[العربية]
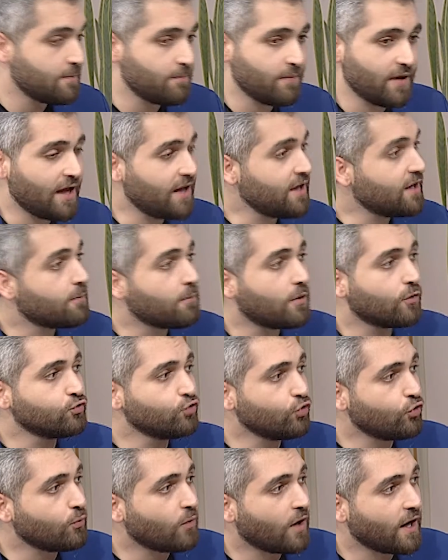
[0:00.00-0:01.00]
باي
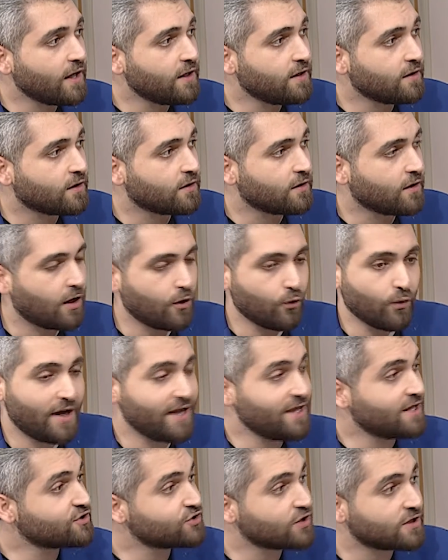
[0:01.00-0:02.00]
موضوع معين او
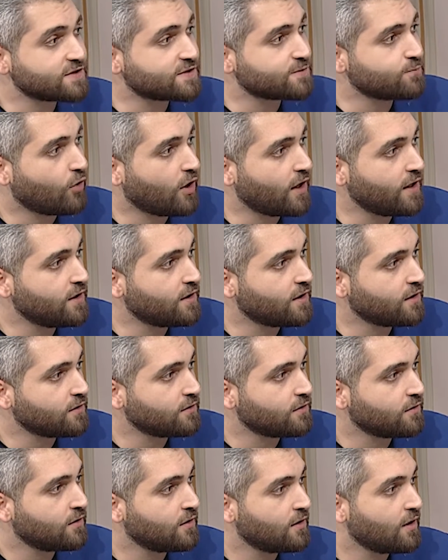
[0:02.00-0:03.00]
اي شخص معين
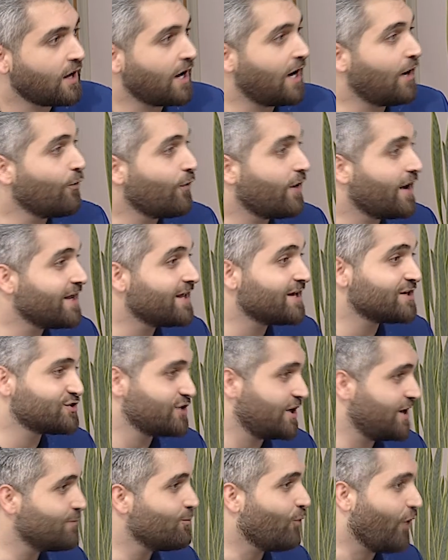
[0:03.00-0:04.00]
او اي
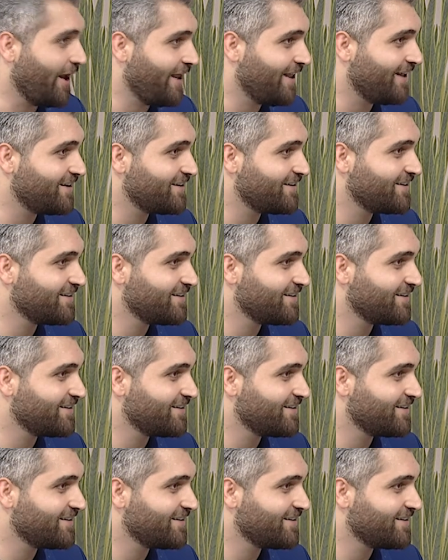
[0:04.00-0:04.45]
شيء معين